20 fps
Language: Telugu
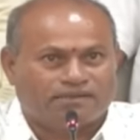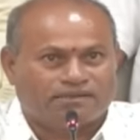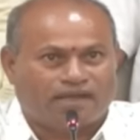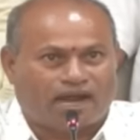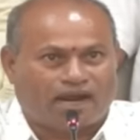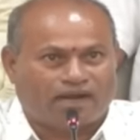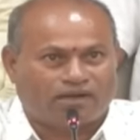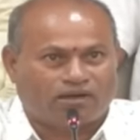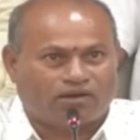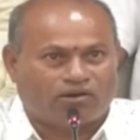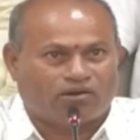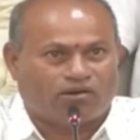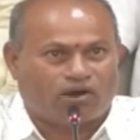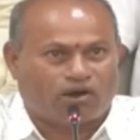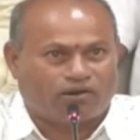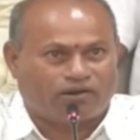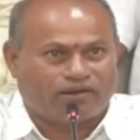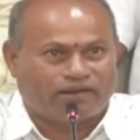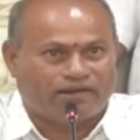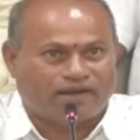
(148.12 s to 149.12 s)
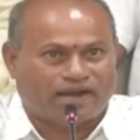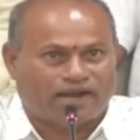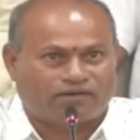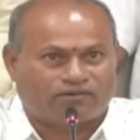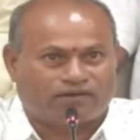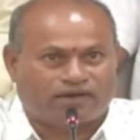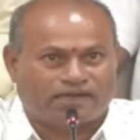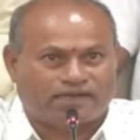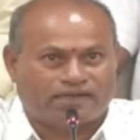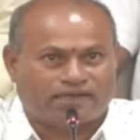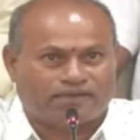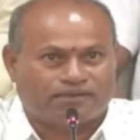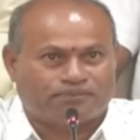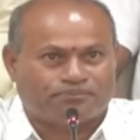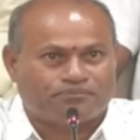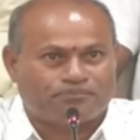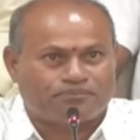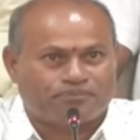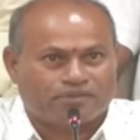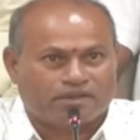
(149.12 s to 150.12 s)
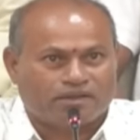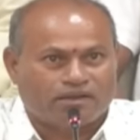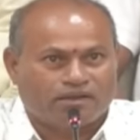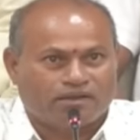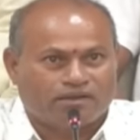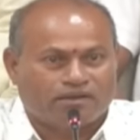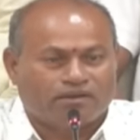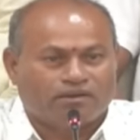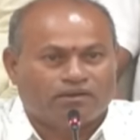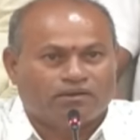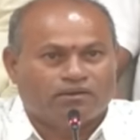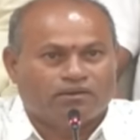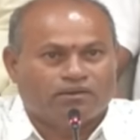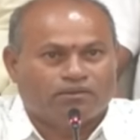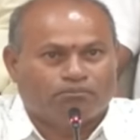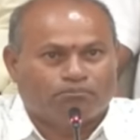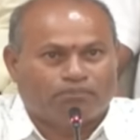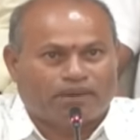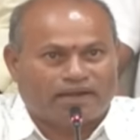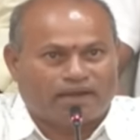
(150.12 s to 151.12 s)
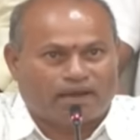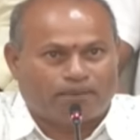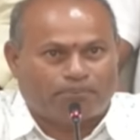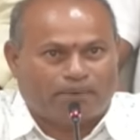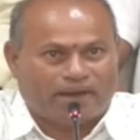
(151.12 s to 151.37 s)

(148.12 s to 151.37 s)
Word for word: దాంట్లో గౌరవైనటువంటి మన